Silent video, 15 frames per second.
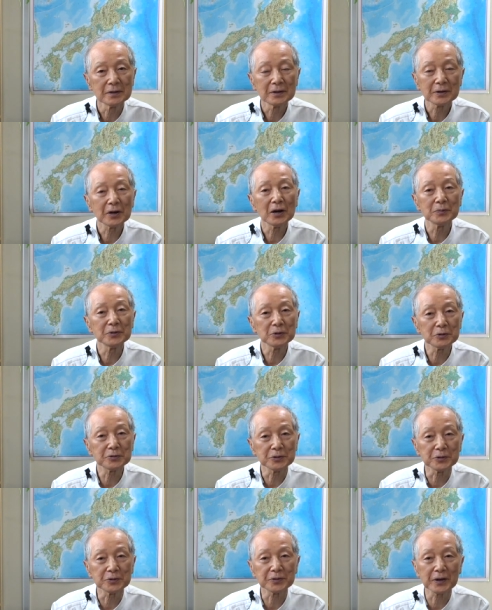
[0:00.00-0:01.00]
神の
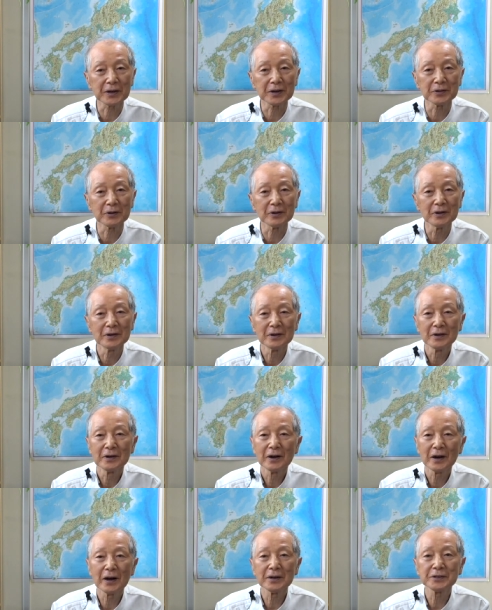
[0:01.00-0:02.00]
と言ったけど
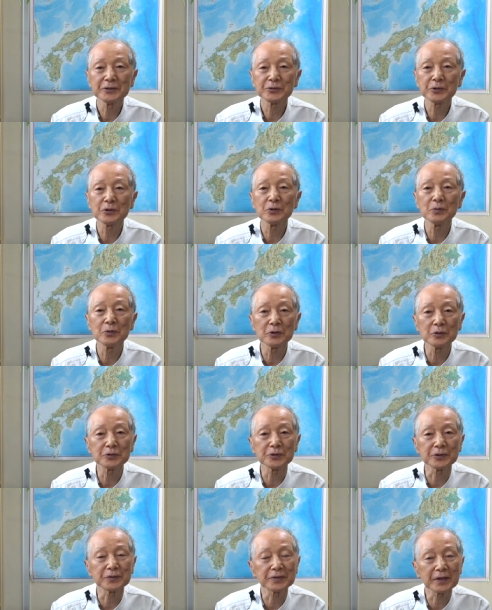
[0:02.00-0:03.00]
愛そのものっ
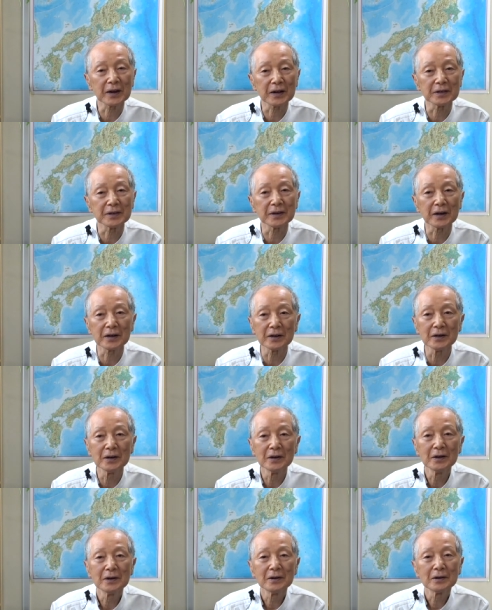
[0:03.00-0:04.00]
て言ったらいいかな
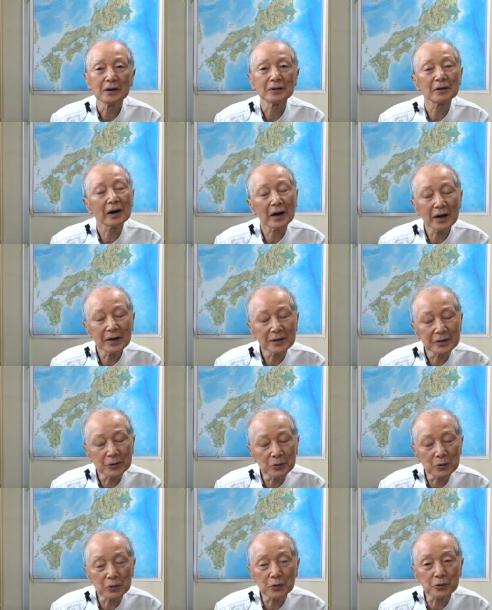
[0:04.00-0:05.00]
愛
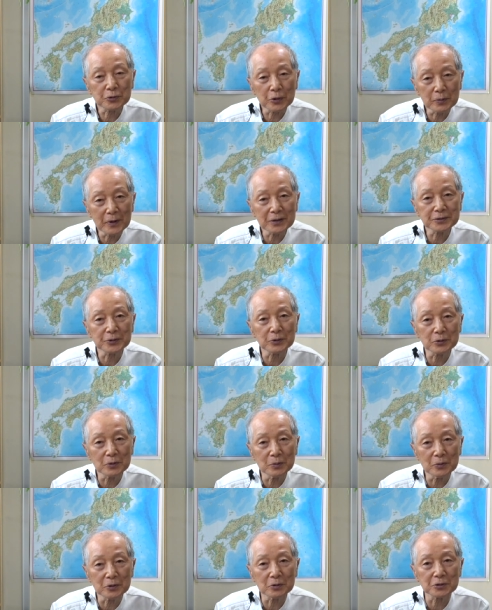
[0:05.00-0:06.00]
の言葉その
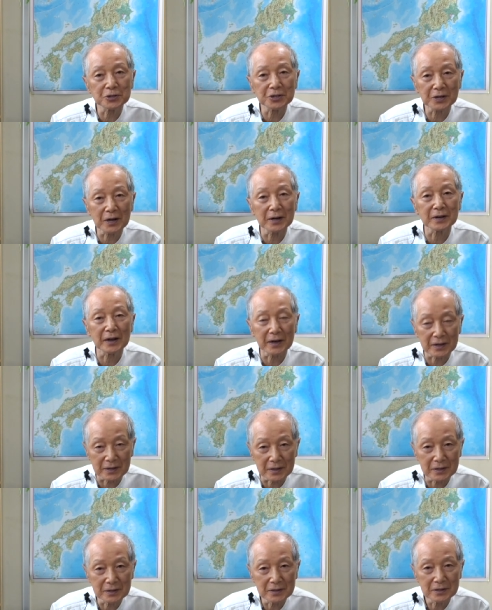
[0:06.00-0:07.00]
ものしかない
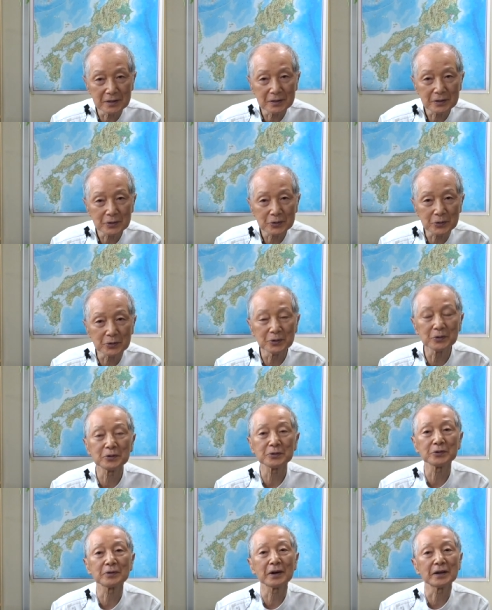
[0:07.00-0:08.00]
というこ
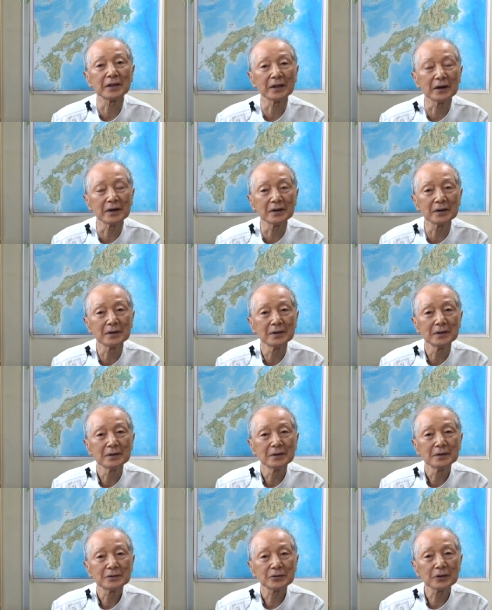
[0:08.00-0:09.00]
とかな
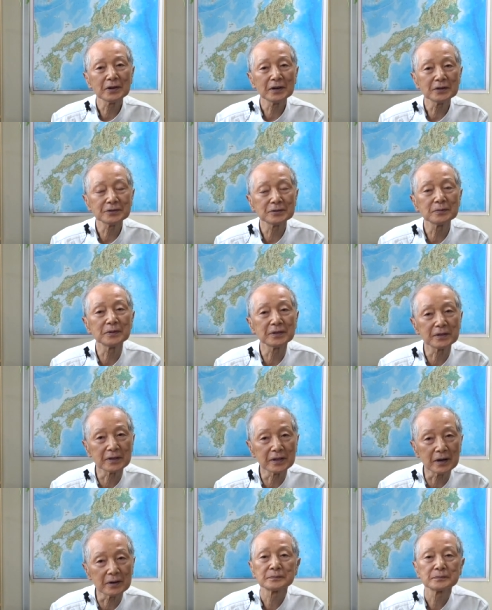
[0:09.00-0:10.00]
それが全てだ